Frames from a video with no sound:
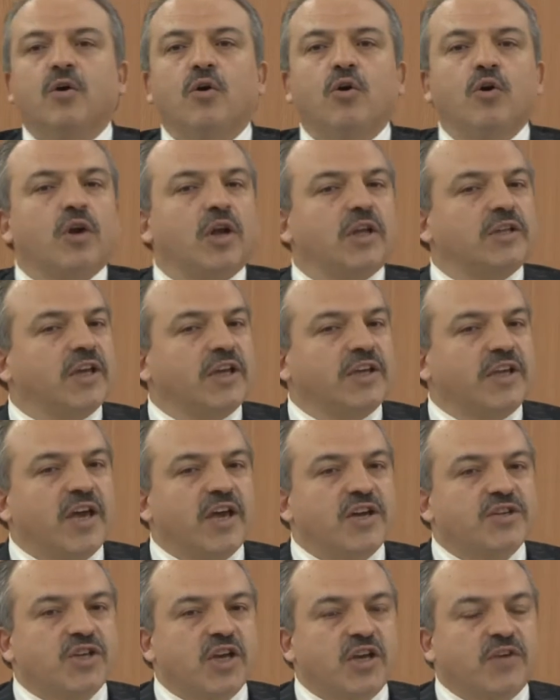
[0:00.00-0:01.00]
orada
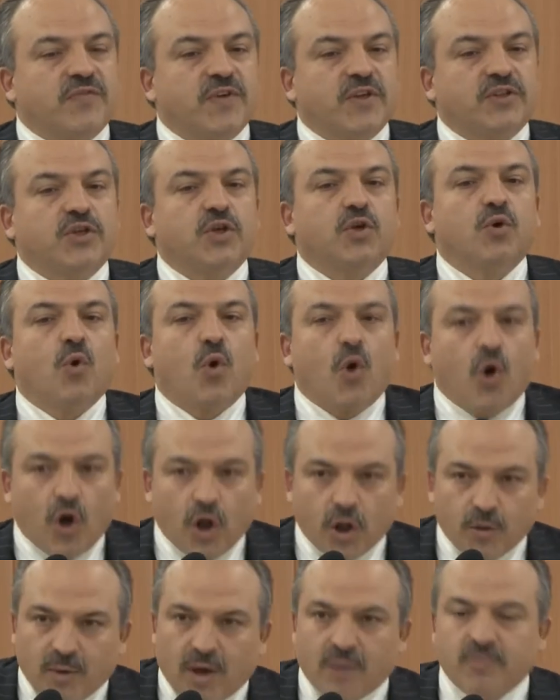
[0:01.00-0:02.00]
gerçek fetih
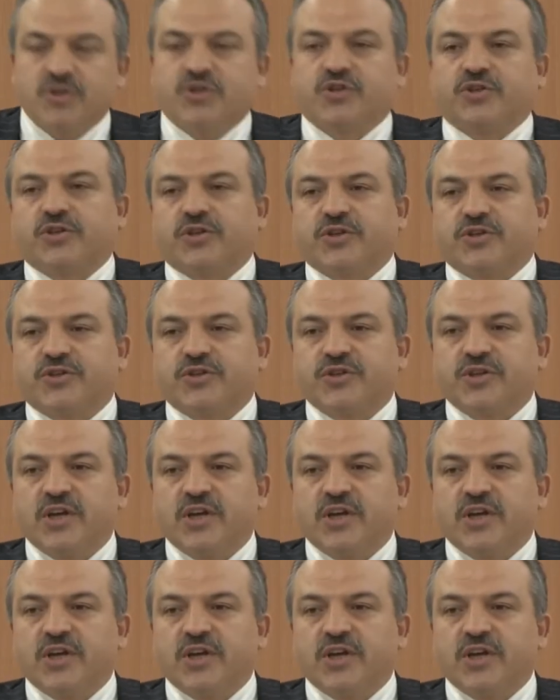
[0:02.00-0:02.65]
olmamıştır.